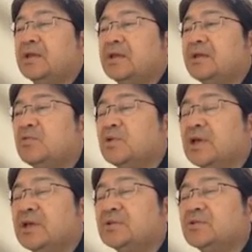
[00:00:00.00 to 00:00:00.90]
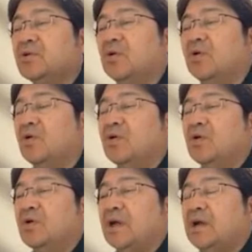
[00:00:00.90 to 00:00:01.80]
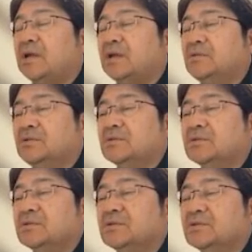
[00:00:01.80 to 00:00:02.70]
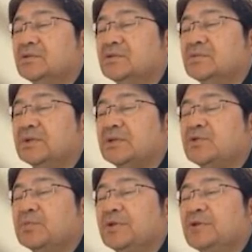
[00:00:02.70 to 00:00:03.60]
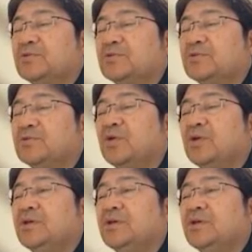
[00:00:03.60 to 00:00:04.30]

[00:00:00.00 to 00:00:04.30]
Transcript: で、この係数の現れる場所を見ると、